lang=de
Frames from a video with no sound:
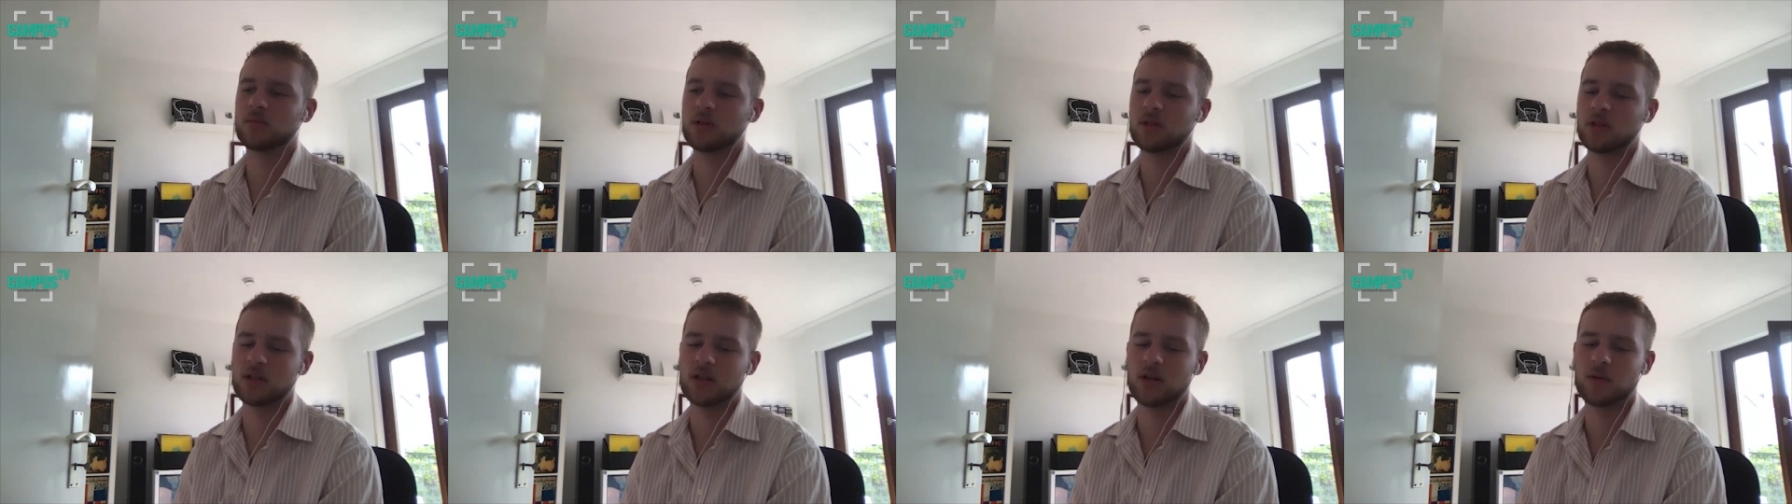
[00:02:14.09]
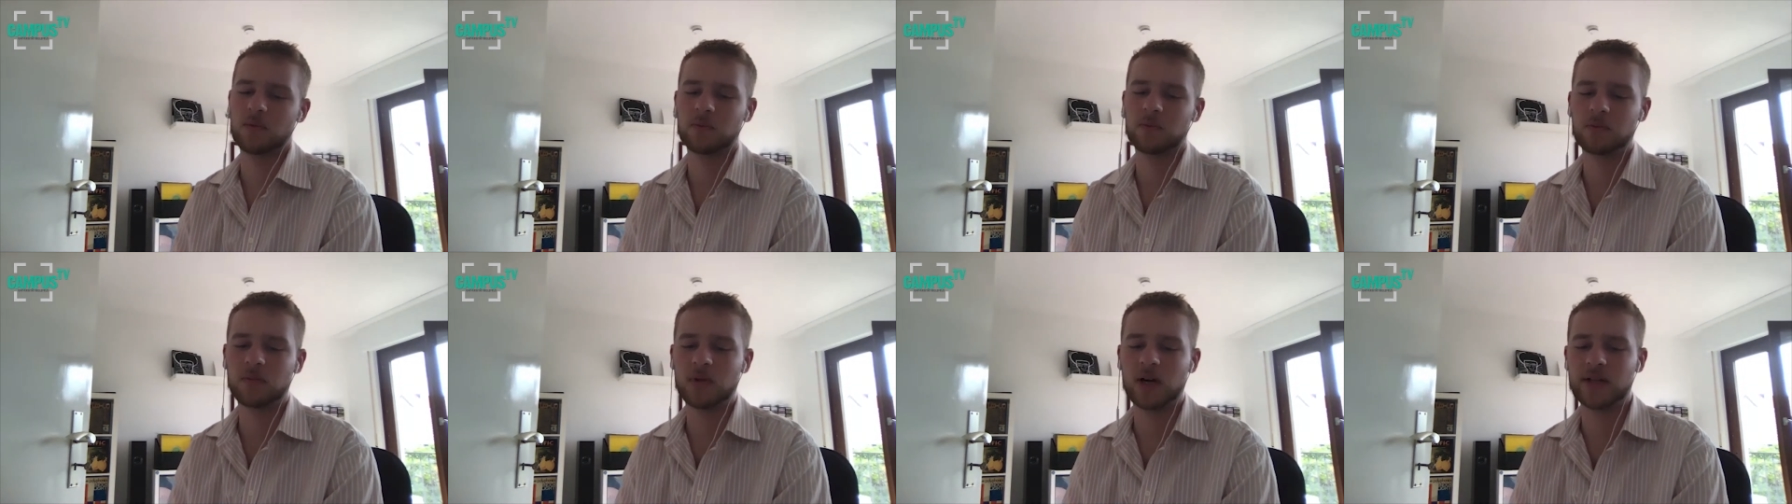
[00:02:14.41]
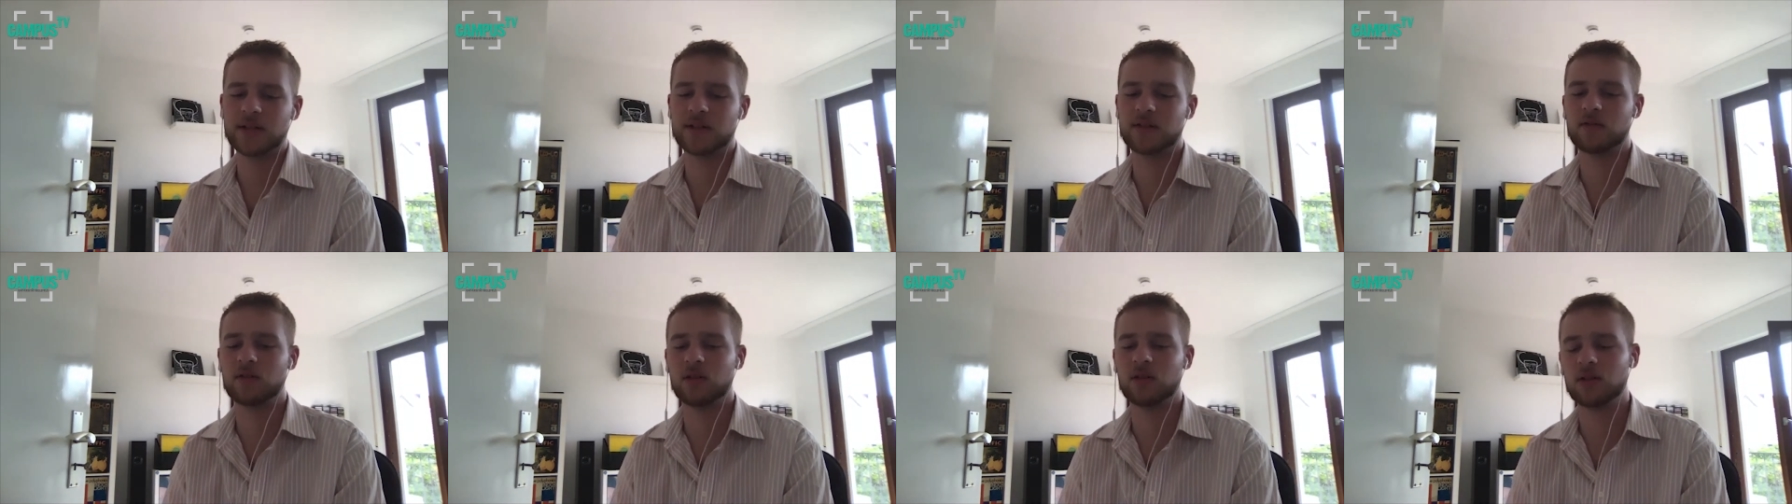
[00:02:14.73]
ich glaube,
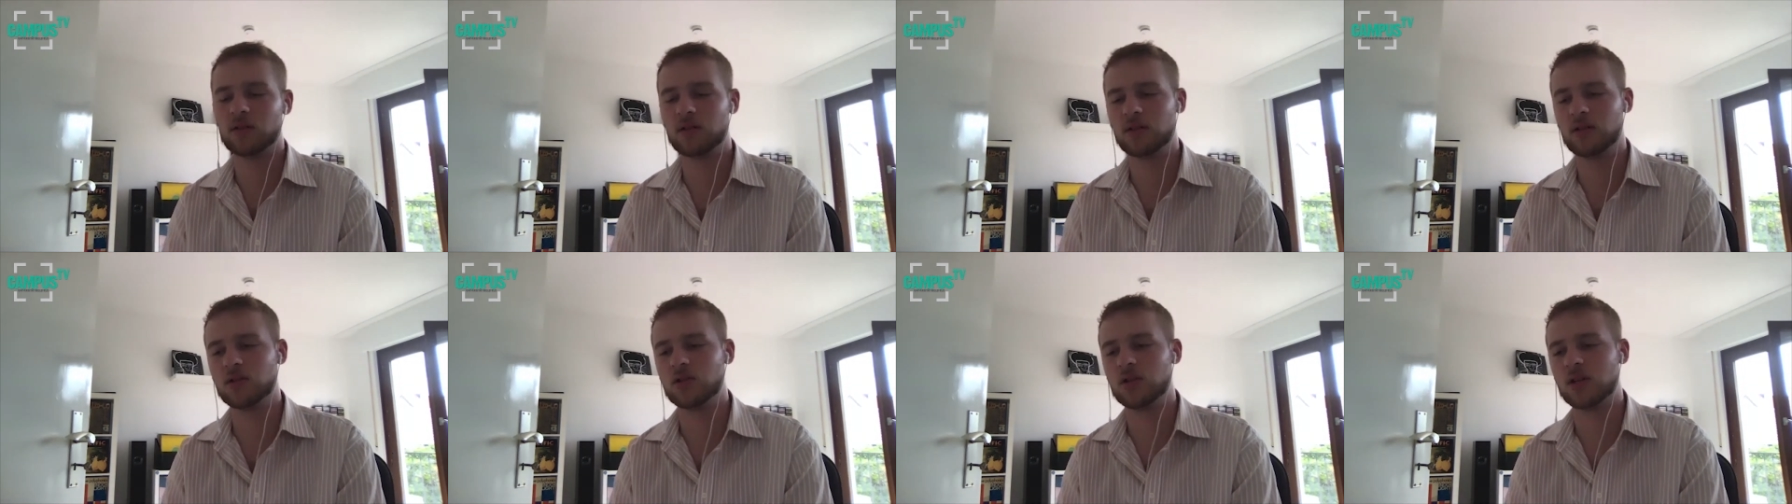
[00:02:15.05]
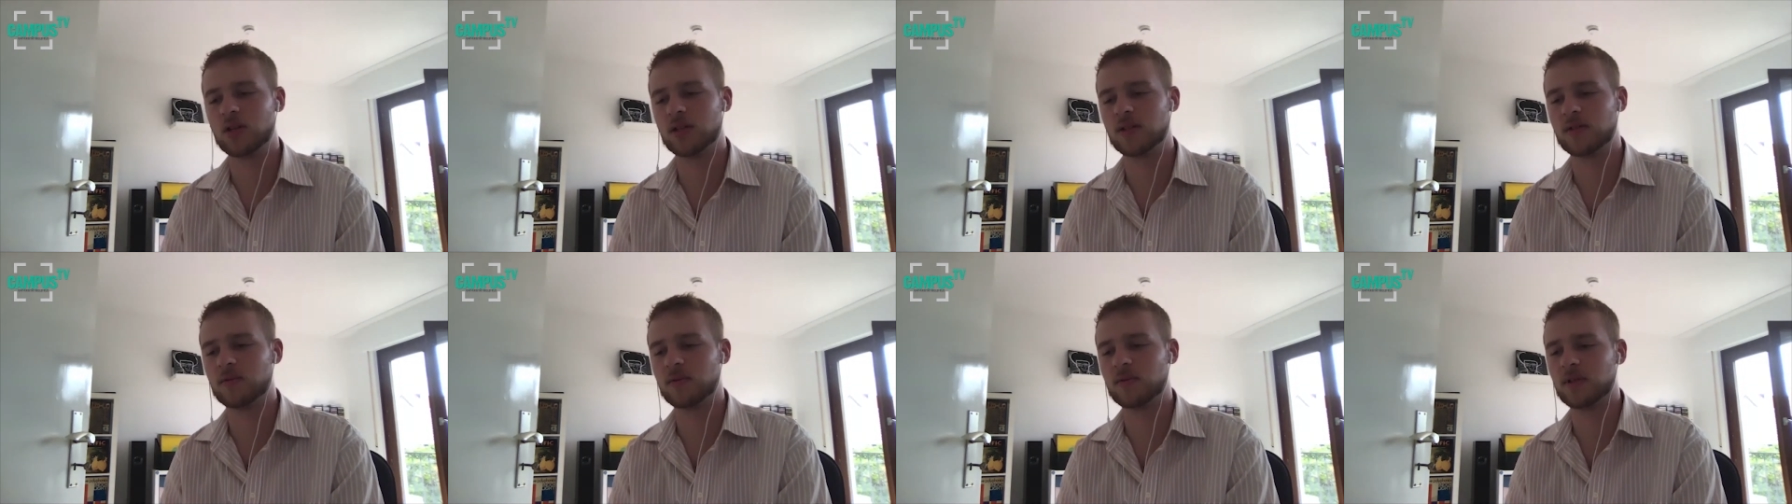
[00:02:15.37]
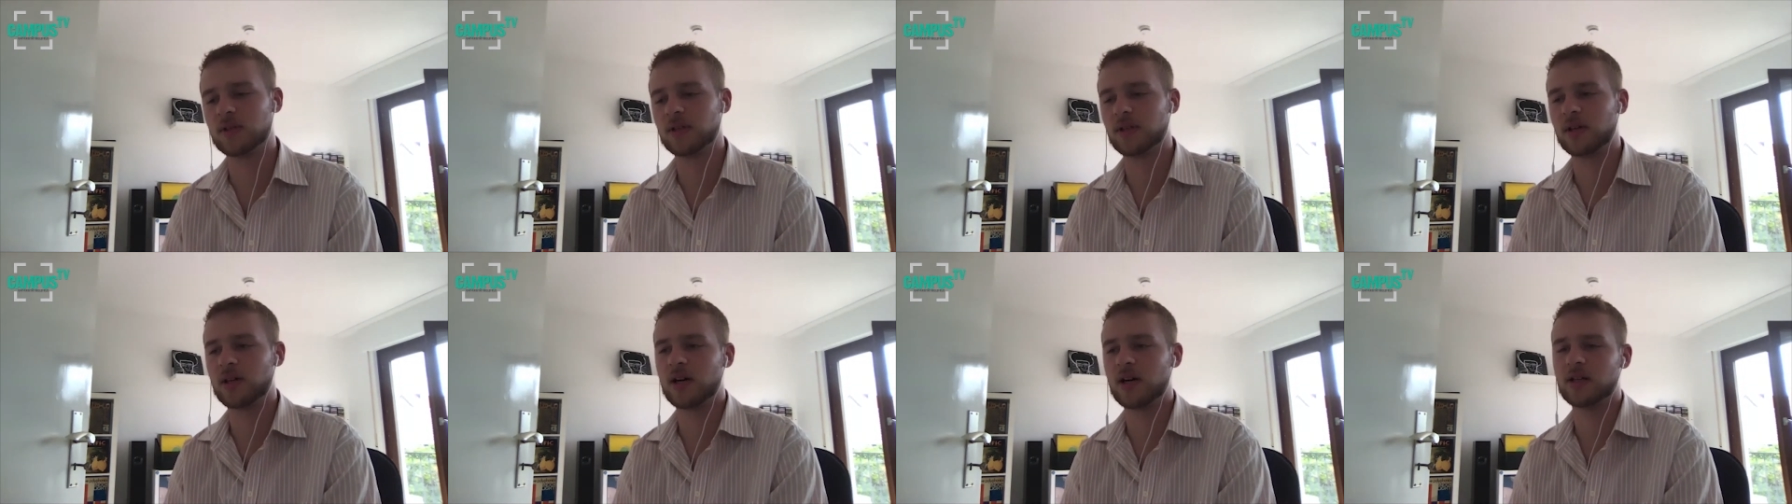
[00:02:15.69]
ganz viele DJs
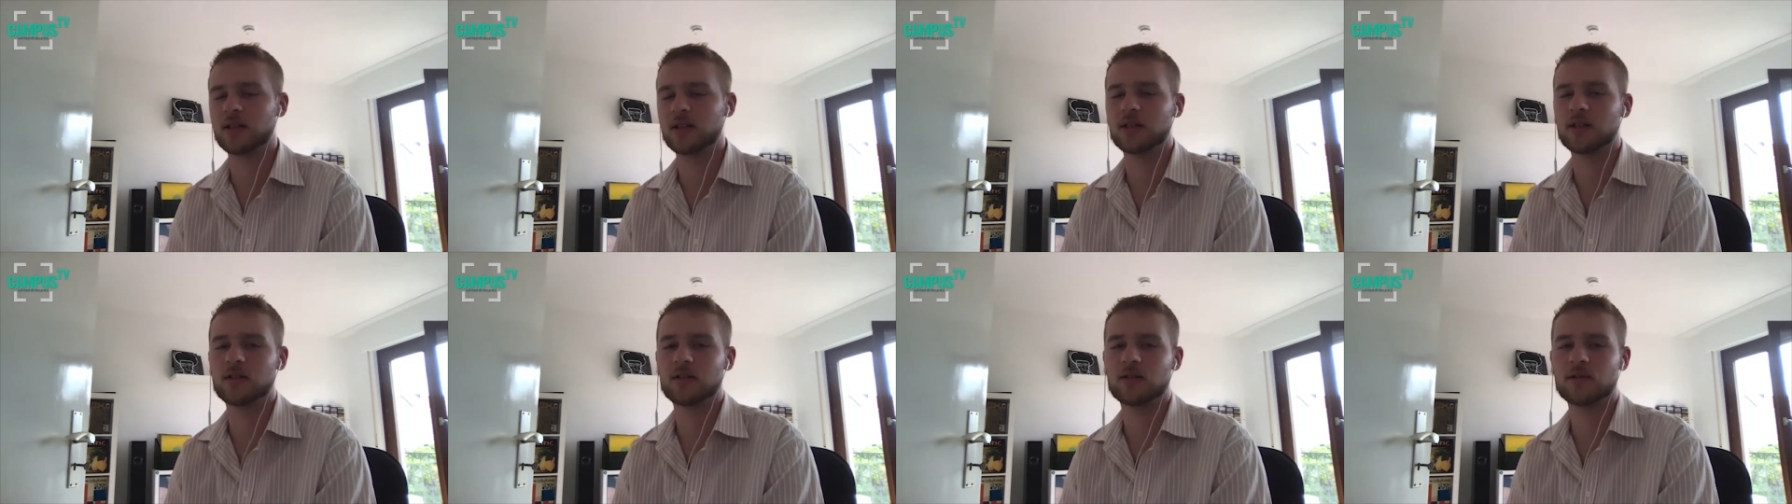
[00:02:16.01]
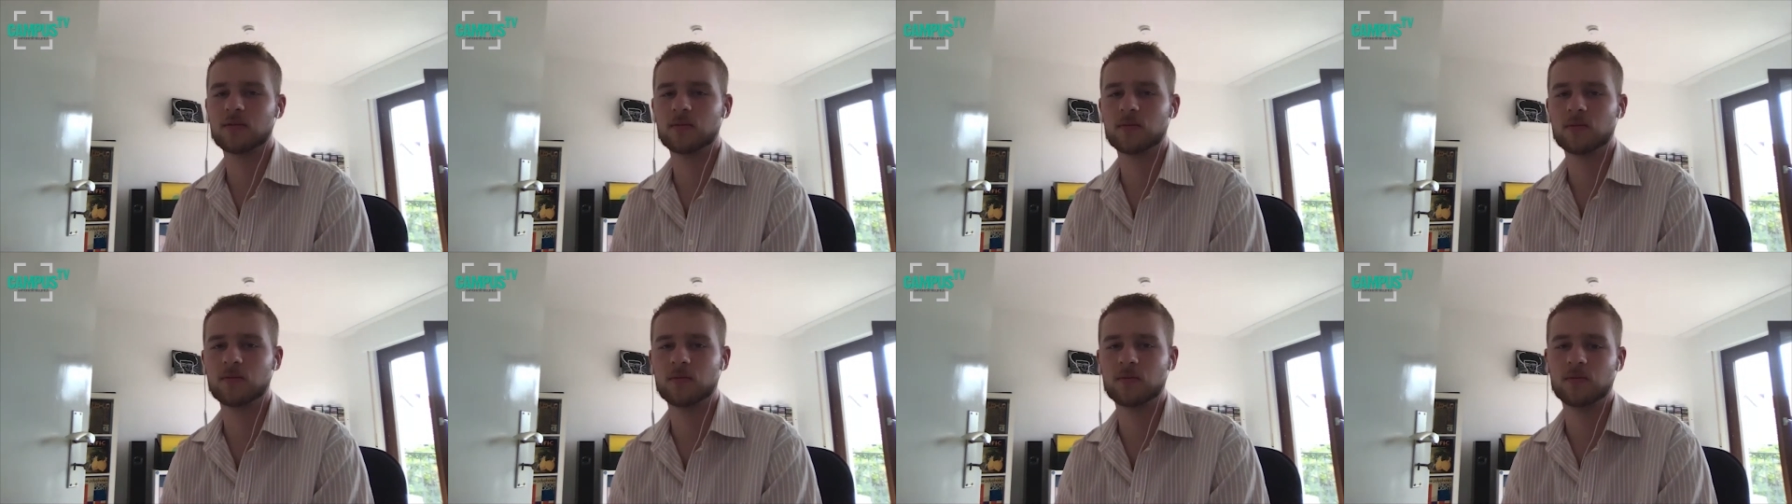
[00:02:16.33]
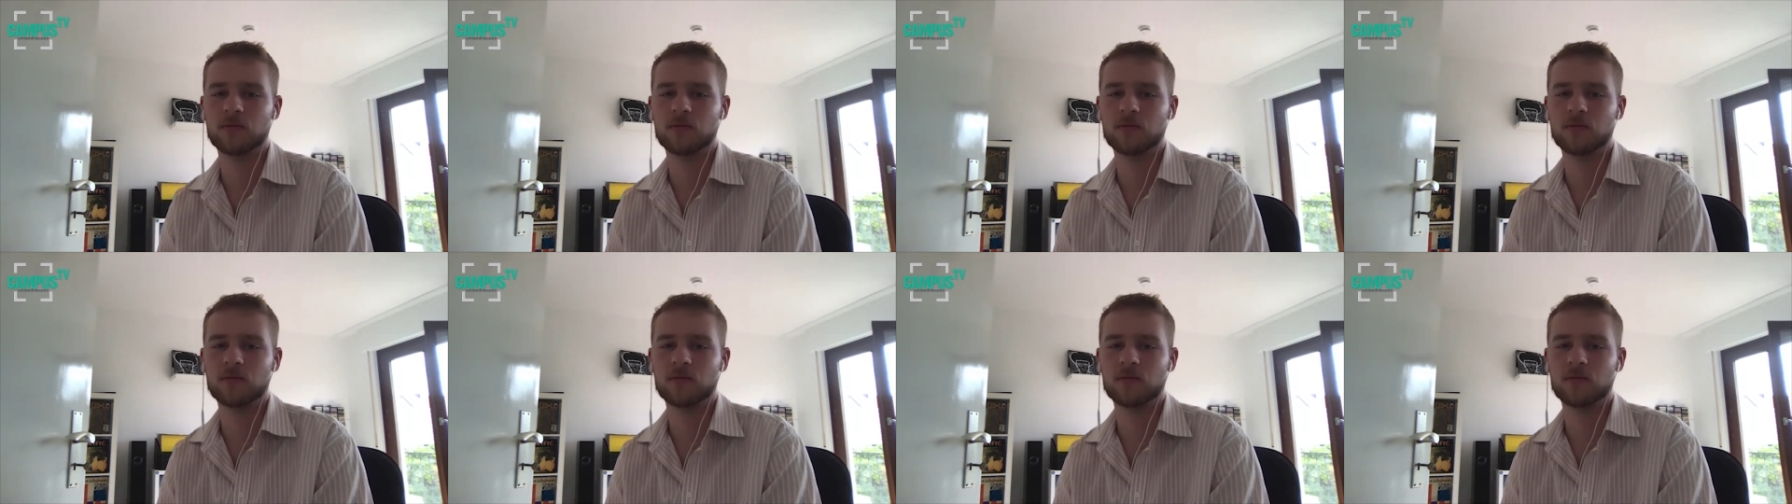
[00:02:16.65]
wissen gerade nicht,